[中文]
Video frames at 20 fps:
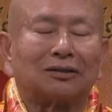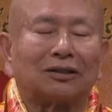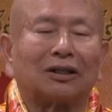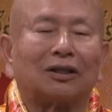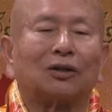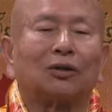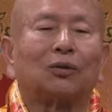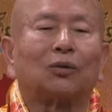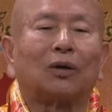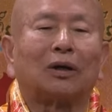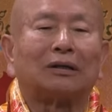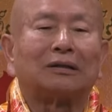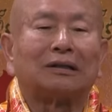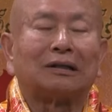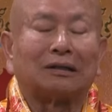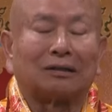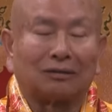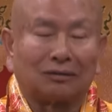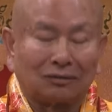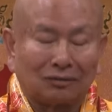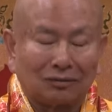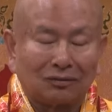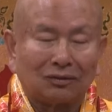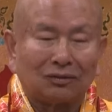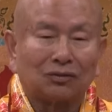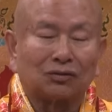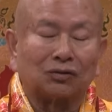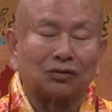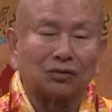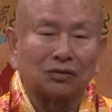天官了。
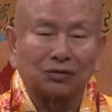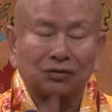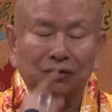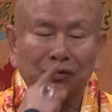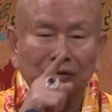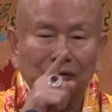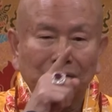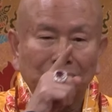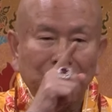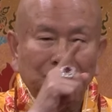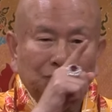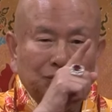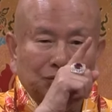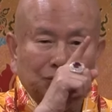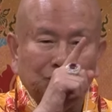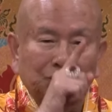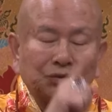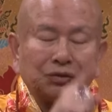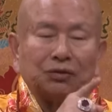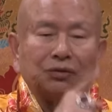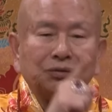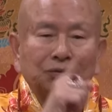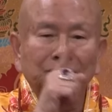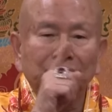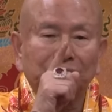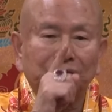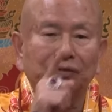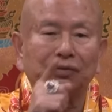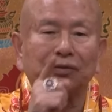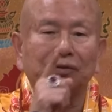感恩师尊。巡
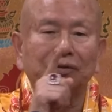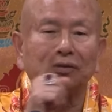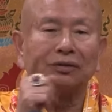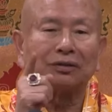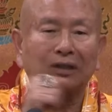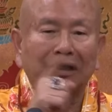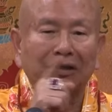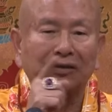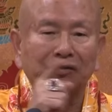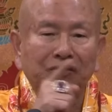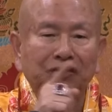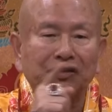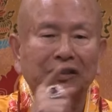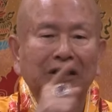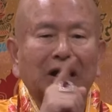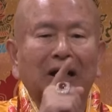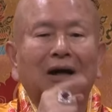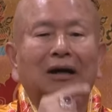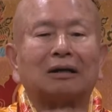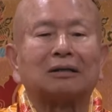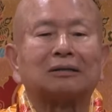巡天下。